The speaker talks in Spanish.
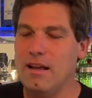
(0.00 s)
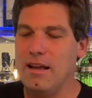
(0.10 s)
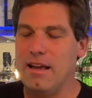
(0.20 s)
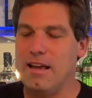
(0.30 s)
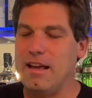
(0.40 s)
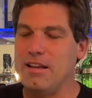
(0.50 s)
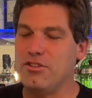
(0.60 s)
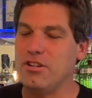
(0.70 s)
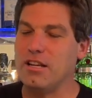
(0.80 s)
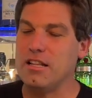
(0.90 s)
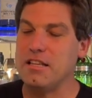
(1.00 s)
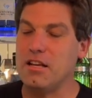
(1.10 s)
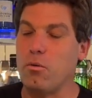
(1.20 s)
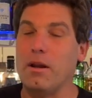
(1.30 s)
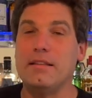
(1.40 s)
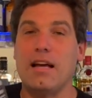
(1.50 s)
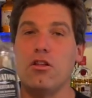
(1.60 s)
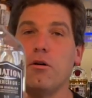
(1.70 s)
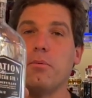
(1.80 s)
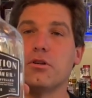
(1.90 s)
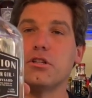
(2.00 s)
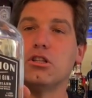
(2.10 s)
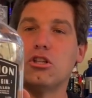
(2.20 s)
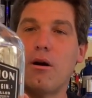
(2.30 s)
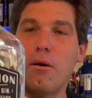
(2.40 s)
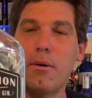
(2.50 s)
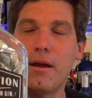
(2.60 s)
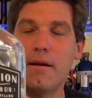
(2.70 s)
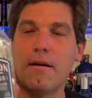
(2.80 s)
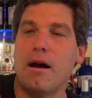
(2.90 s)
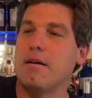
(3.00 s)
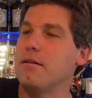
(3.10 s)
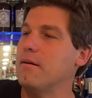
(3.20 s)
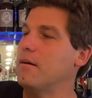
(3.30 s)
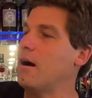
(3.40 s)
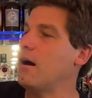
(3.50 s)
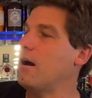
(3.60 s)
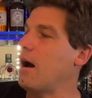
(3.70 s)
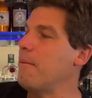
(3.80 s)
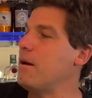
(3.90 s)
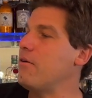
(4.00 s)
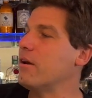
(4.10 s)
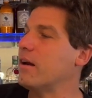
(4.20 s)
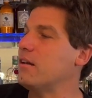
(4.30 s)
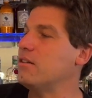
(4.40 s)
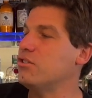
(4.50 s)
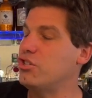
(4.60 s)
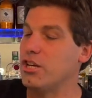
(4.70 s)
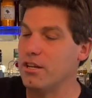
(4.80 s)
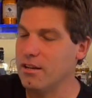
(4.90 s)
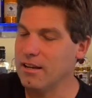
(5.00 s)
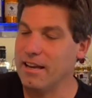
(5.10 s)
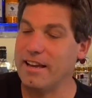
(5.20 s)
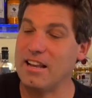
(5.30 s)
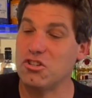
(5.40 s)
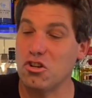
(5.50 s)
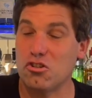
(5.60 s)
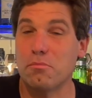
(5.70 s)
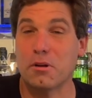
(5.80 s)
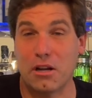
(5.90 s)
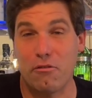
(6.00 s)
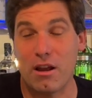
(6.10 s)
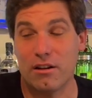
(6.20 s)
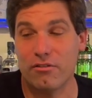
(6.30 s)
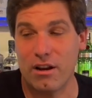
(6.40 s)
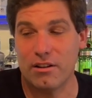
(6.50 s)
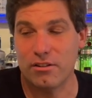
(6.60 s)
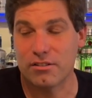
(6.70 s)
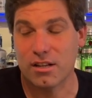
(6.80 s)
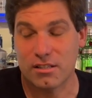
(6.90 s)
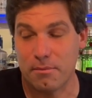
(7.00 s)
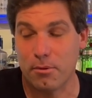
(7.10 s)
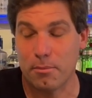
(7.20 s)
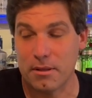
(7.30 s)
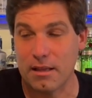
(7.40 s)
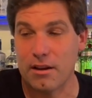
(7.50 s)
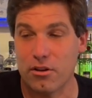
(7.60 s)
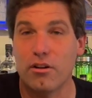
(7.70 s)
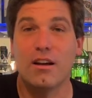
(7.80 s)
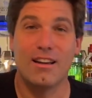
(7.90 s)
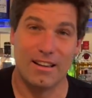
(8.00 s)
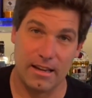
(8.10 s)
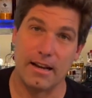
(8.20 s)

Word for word: gin eh, que tiene 42% de ABV, American Gin. Es gracioso porque Ryan Reynolds, que es el propietario, es